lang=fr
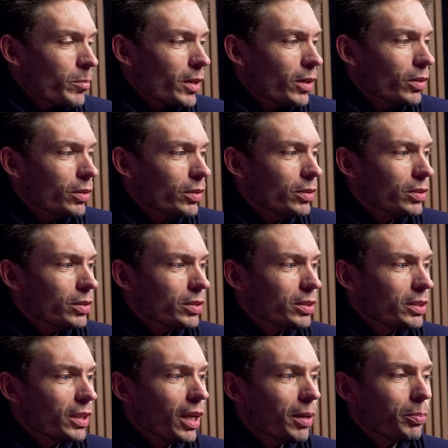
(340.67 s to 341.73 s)
Euh,
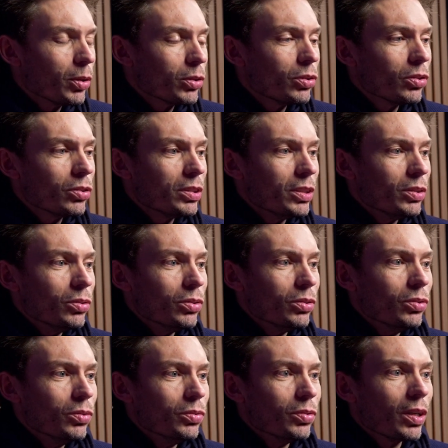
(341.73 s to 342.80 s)
ce qui est important, c'est
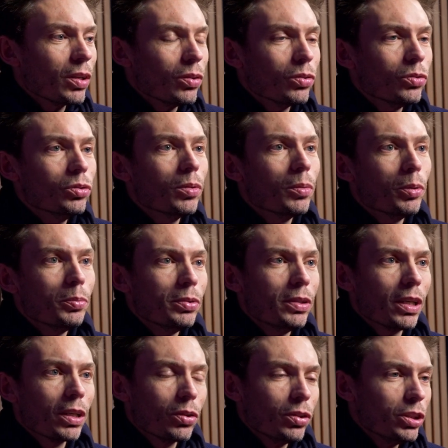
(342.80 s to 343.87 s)
de, voir l'engouement
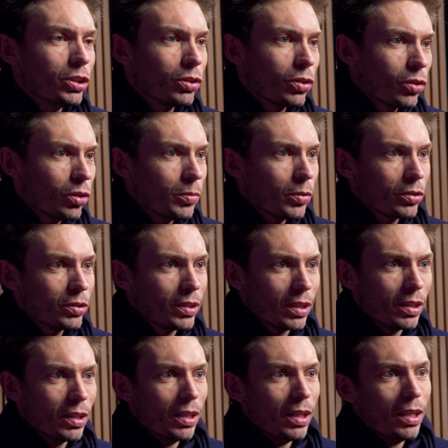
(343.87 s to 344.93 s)
populaire que les gens commencent
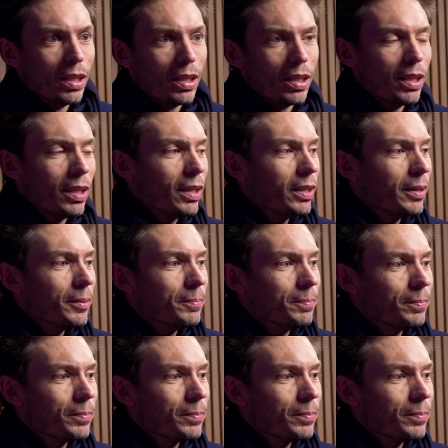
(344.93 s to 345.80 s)
à,